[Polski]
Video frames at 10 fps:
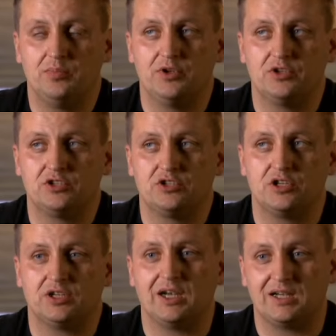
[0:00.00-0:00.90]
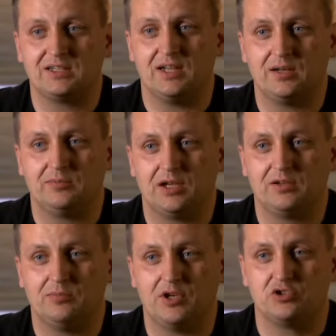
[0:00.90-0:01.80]
być e, gangsterem,
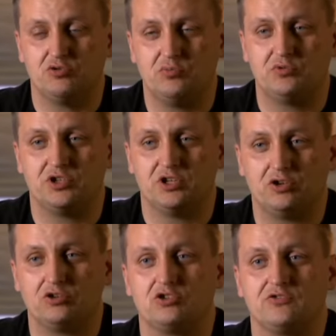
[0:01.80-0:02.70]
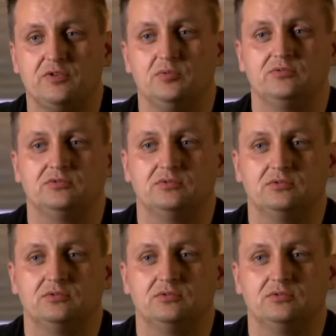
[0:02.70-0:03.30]
tak? Marzyło mi się to, co z finów.